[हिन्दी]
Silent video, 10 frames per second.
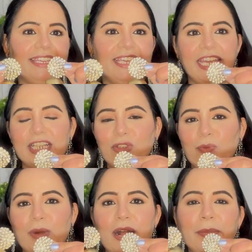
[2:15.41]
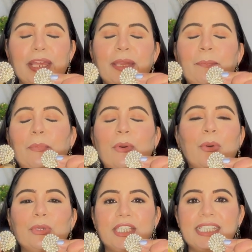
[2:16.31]
ये झुमका मेरे
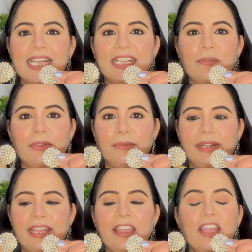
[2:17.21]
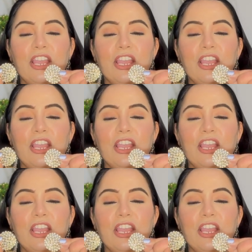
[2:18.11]
बहुत ही ज़्यादा फेवरेट है